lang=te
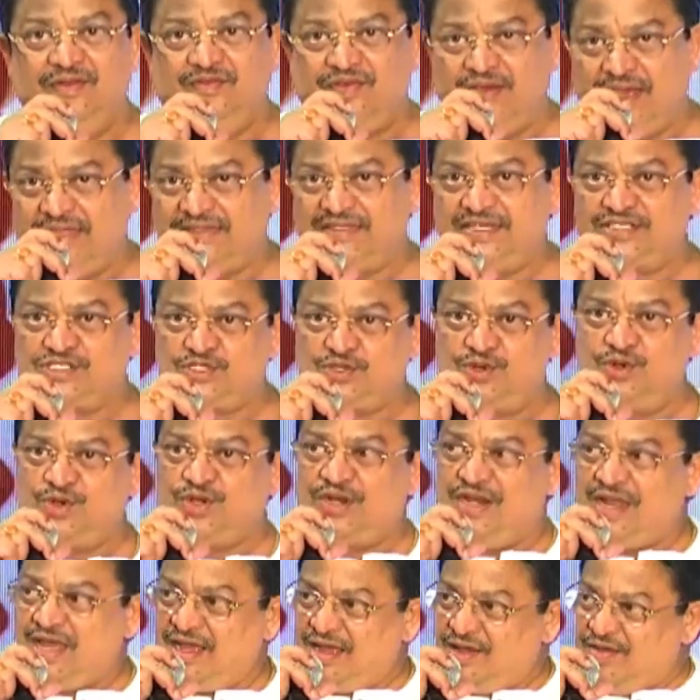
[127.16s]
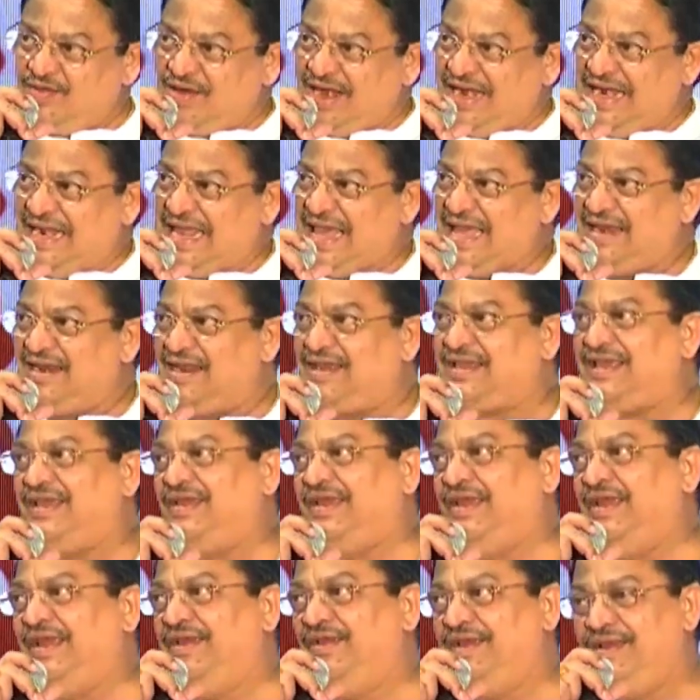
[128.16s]
ఫాదర్ స్ట్రోక్ లాగా వాళ్ళ నాన్నకి
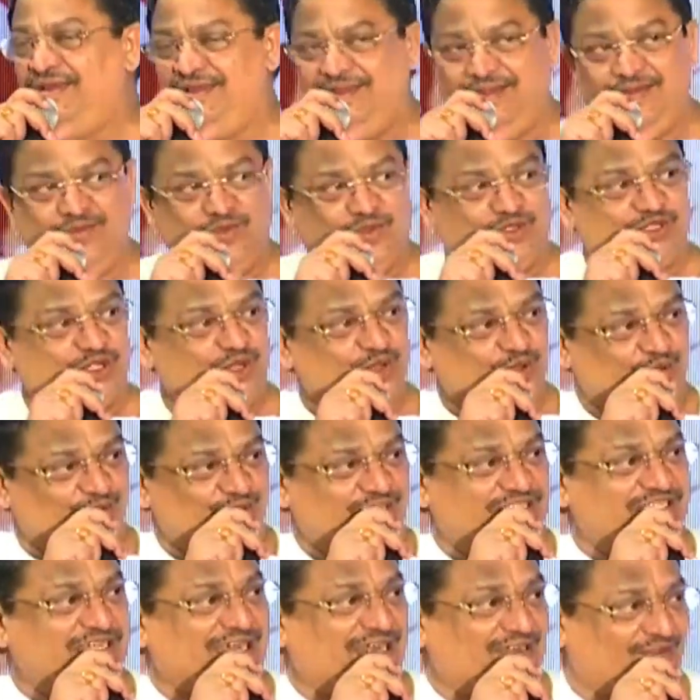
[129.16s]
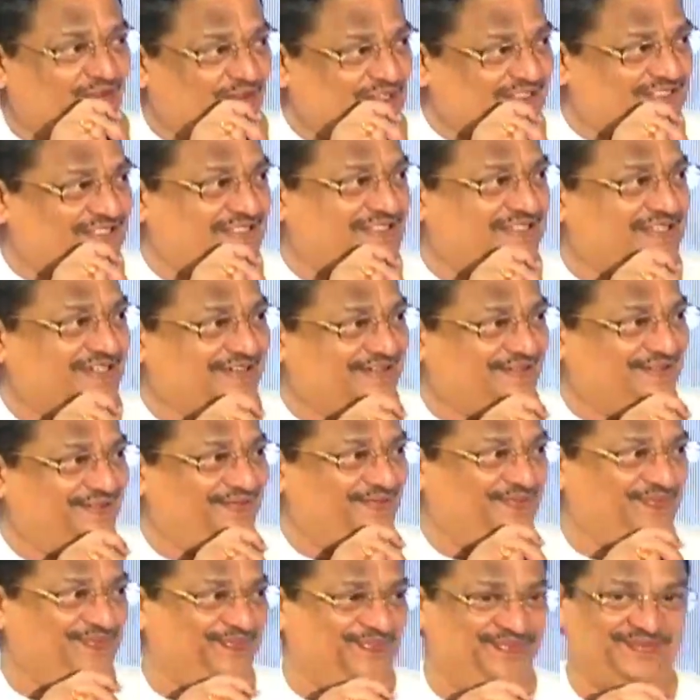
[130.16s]
ఉద్యోగం ఇచ్చి అడ్వాన్స్ ఇచ్చాడు
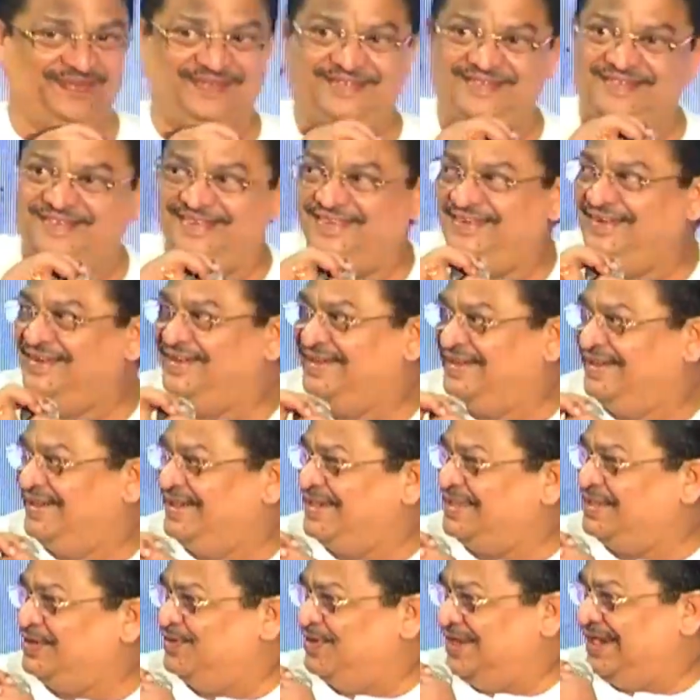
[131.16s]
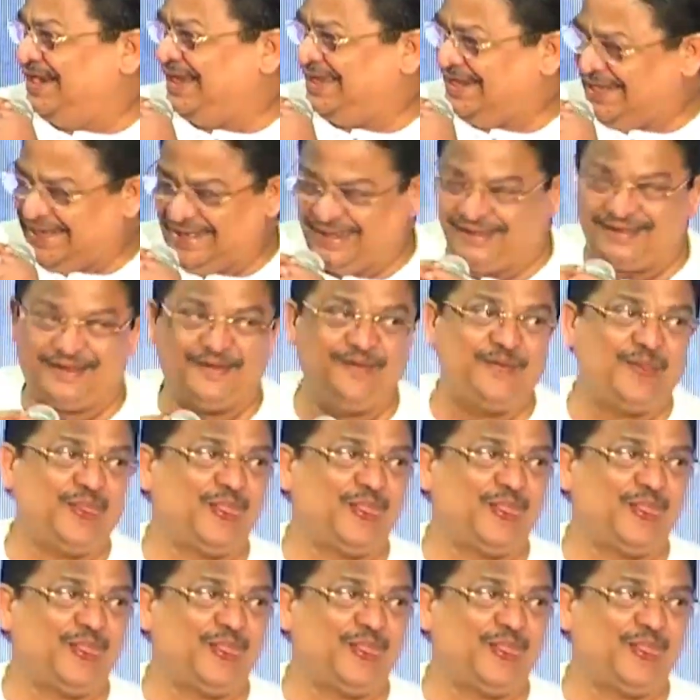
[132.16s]
ఇట్ ఈజ్ వెరీ గ్రేట్